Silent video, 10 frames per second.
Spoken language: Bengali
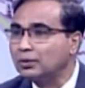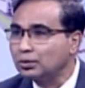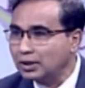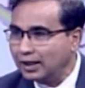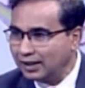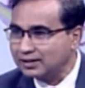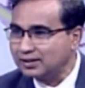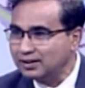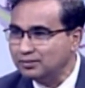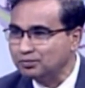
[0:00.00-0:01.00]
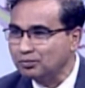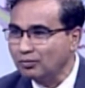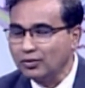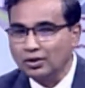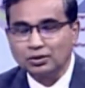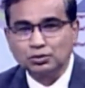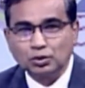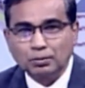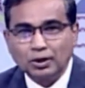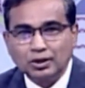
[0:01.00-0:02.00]
কোথায় আছে
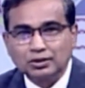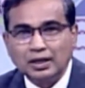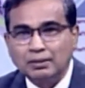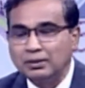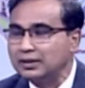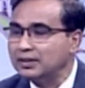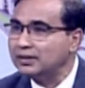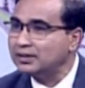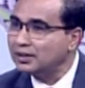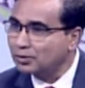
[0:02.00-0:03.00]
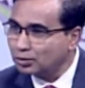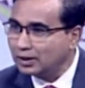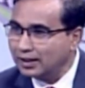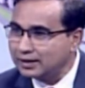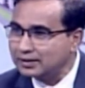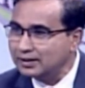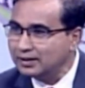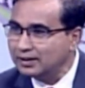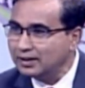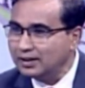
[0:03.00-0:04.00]
দুর্বলতা আমাদের দেশের কোথায় আছে
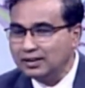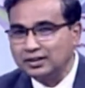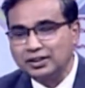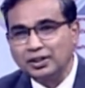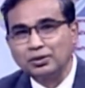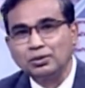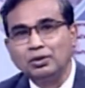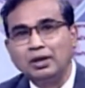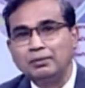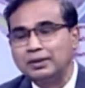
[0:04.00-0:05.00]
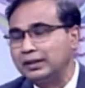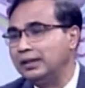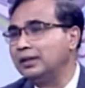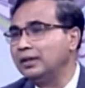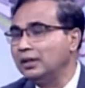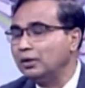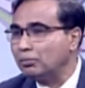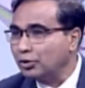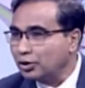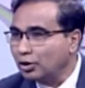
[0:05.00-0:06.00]
সেগুলো আমাদের
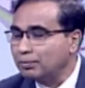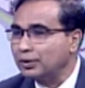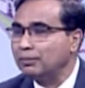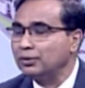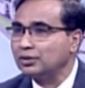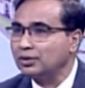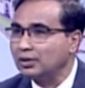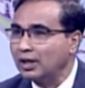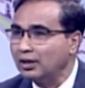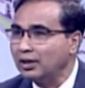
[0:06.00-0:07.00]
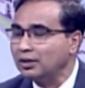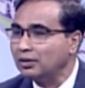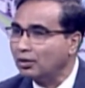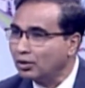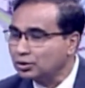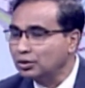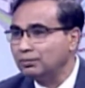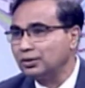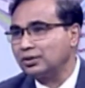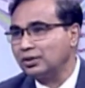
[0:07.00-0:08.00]
পরিকল্পনা মন্ত্রণালয় অর্থ
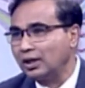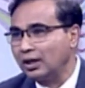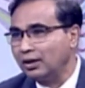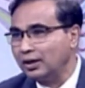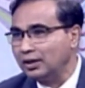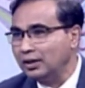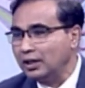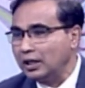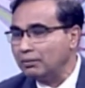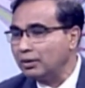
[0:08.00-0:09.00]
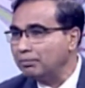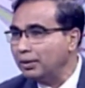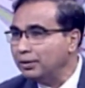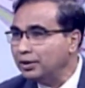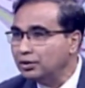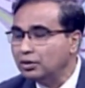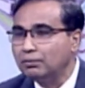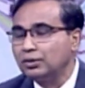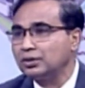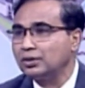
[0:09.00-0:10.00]
মন্ত্রণালয় এবং বিভিন্ন
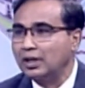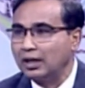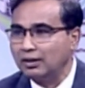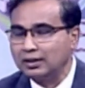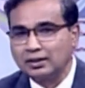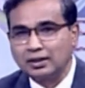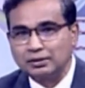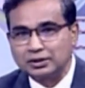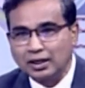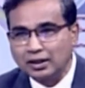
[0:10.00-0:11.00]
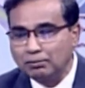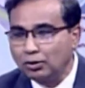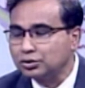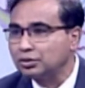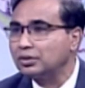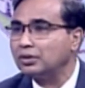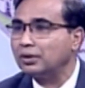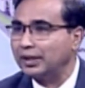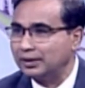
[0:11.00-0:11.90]
মন্ত্রণালয় তারা সারা বছর ধরে